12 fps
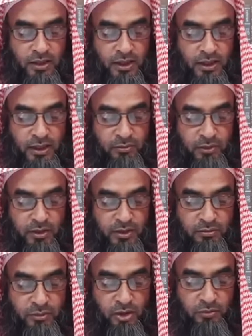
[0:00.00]
তাকাদ্দামিন
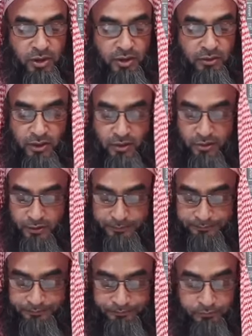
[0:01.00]
জামিয়াহমা তাখর
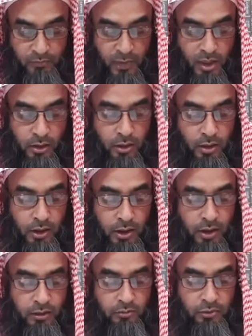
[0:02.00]

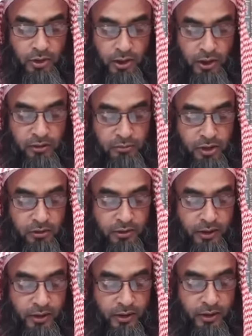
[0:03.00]
আল্লাহ রব্বুল্লা আলমিন
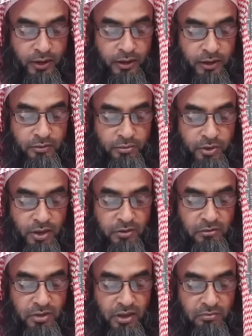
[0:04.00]
তার আগের পরের
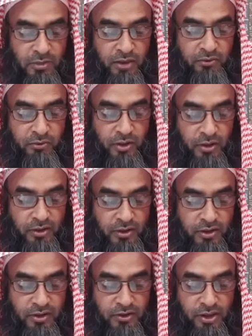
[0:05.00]
গুনহা মাফ করে
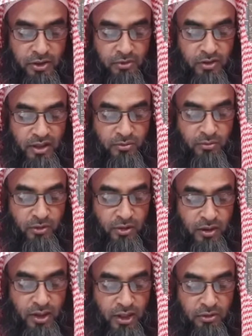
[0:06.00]
দিয়েছেন তিনি যদি আমল
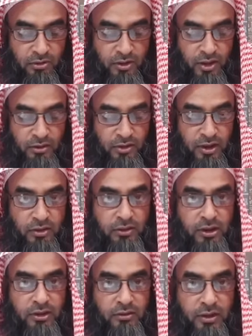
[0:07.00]
নাও করেন
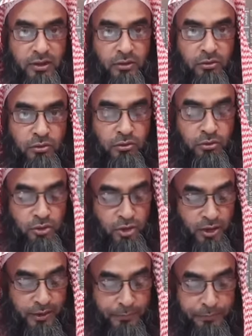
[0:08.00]
তাতে তাতে কোনো দোষ
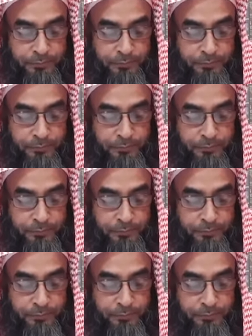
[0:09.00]
নেই